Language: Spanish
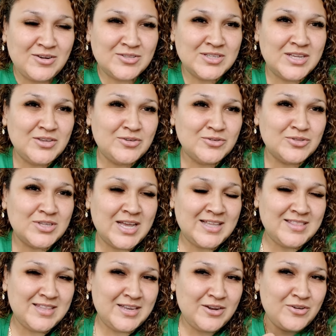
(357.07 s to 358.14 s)
los años
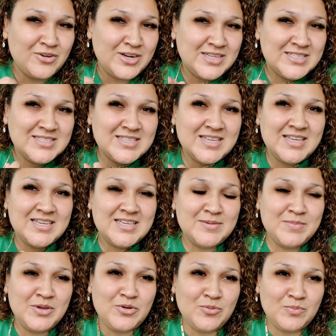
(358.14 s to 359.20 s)
anteriores, eh,
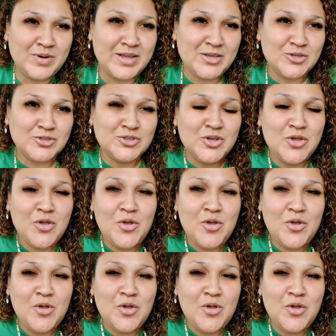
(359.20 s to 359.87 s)
mi cumpleaños,